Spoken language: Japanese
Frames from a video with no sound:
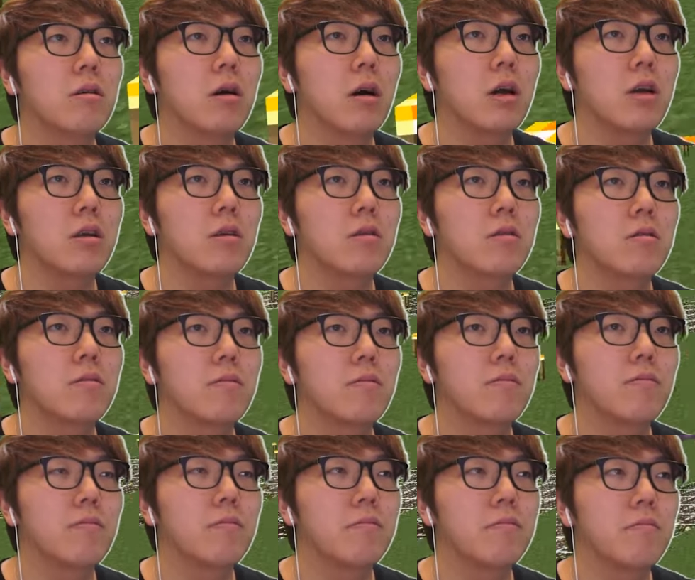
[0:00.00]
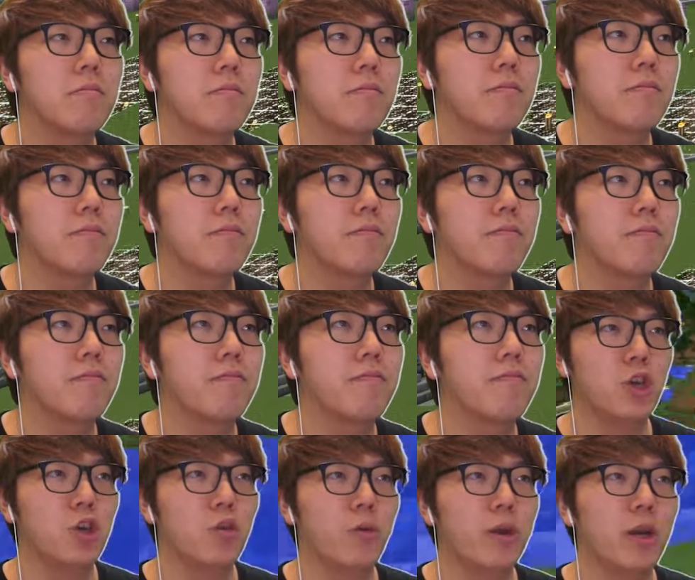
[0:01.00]
はい
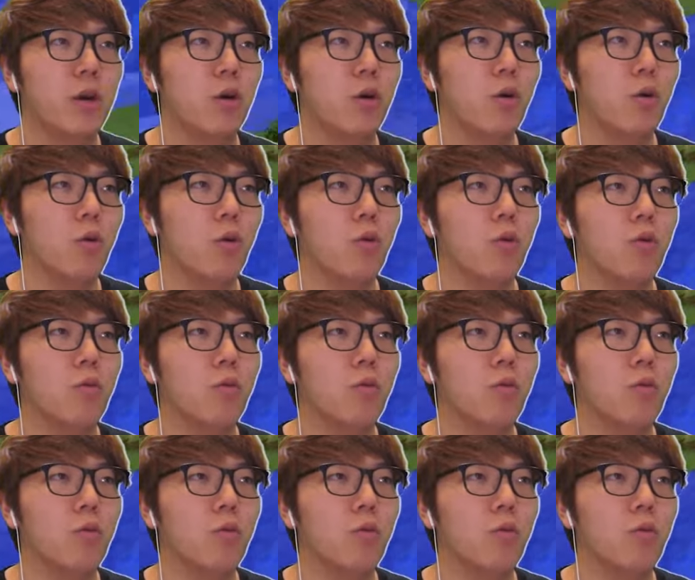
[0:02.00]
Here we go!